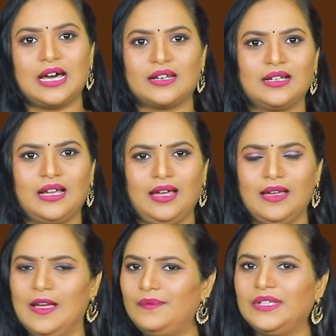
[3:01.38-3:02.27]
కారణంగా
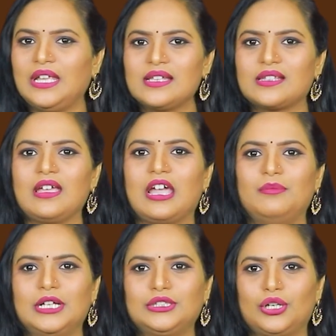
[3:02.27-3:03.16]
విదేశాంగ
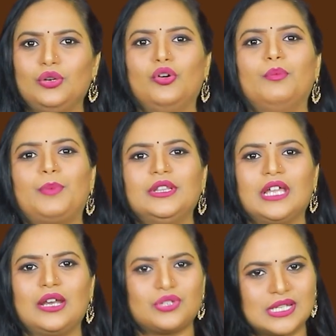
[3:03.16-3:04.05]
మంత్రులు దేశాలు
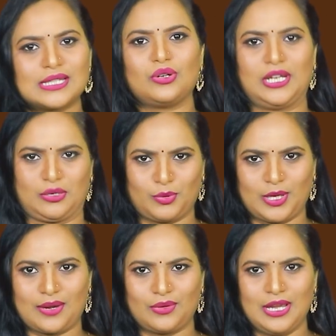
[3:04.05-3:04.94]
ఒప్పందాలు
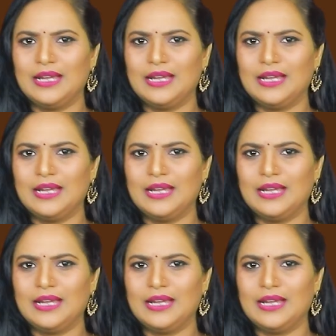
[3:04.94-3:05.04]
చేసుకోలేకపోయారు